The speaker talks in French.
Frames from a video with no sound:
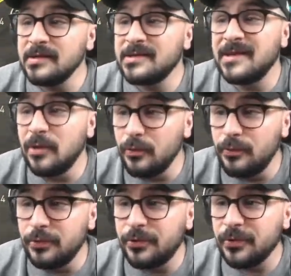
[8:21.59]
C'est le
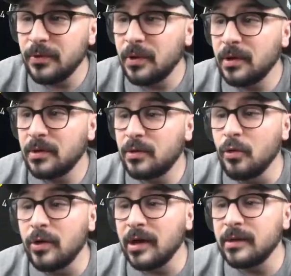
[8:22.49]
but
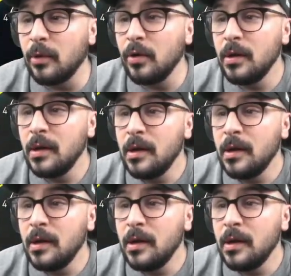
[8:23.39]
concrètement.